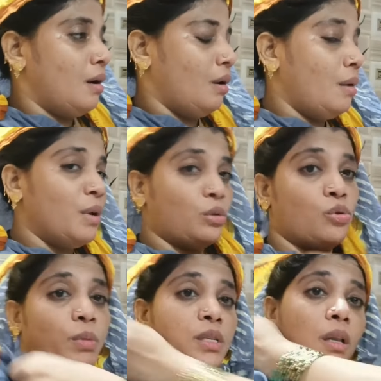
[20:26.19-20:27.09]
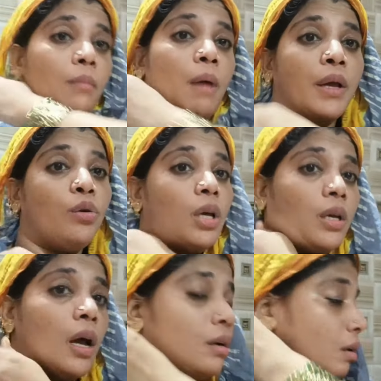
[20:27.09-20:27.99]
अल्लाह मैं तो सुबह से ना माई को
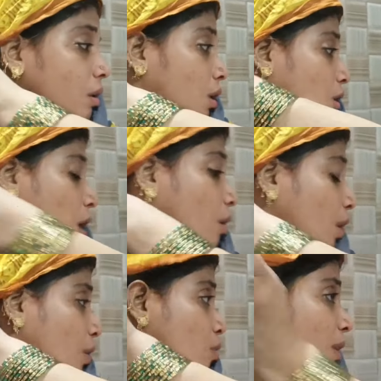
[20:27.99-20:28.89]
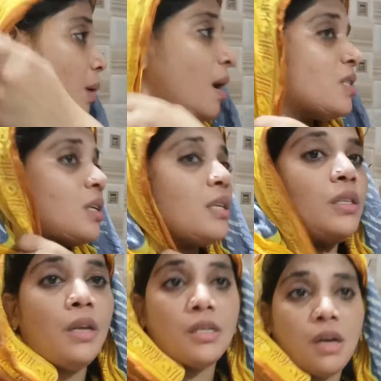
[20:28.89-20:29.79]
तैयार कर करके थक गई हूँ मतलब आज का
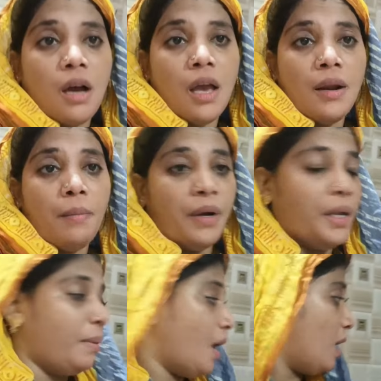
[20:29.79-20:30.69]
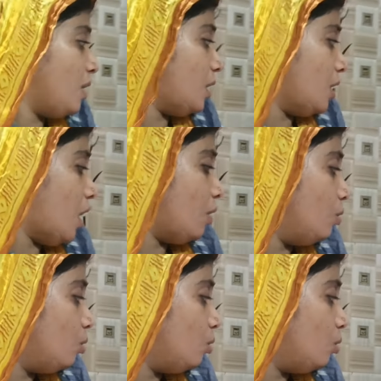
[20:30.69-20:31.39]
दिन ऐसा गया है ना बर्थडे बना रही है तैयार हो